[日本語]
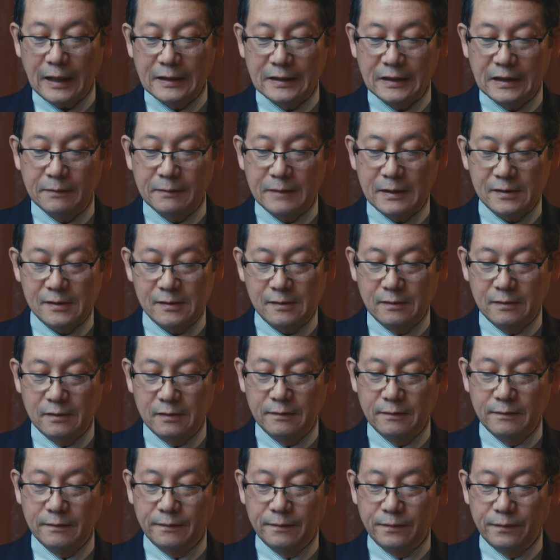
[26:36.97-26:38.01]
書いています。
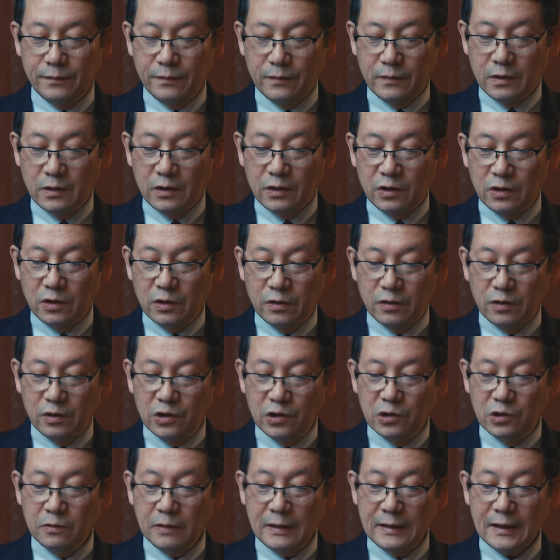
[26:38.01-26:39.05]

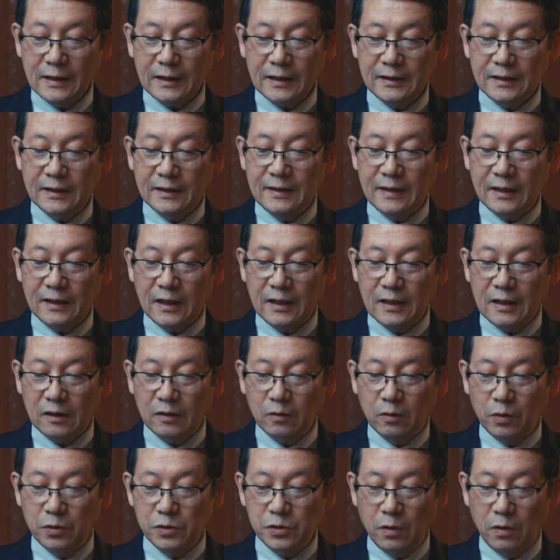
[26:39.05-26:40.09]
柔和な方だか
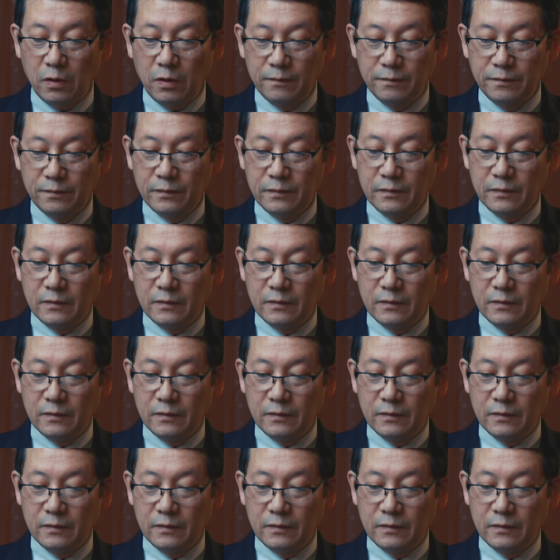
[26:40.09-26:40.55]
らこそ、